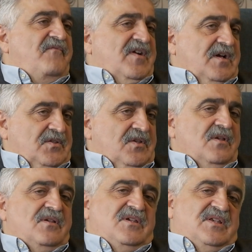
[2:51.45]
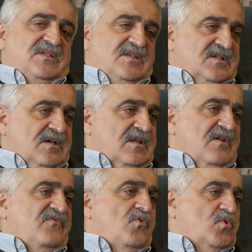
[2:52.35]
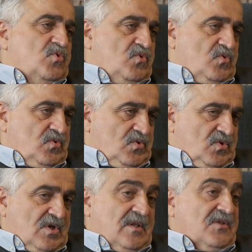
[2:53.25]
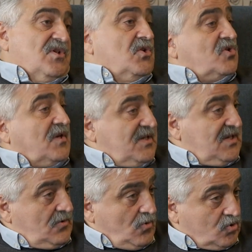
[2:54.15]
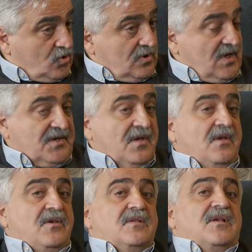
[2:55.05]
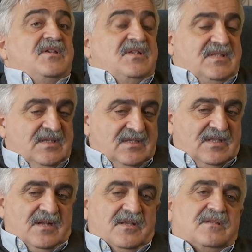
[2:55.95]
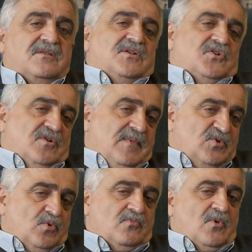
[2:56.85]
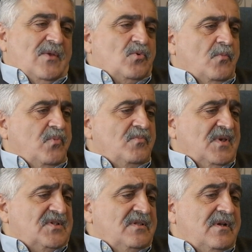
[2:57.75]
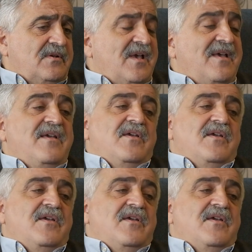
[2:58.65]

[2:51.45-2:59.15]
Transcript: Fakat işsiz kalan, yoksul e, kalan, çalışan yoksullar ya da işsizler ya da çalışamaz durumda olan toplum kesimlerine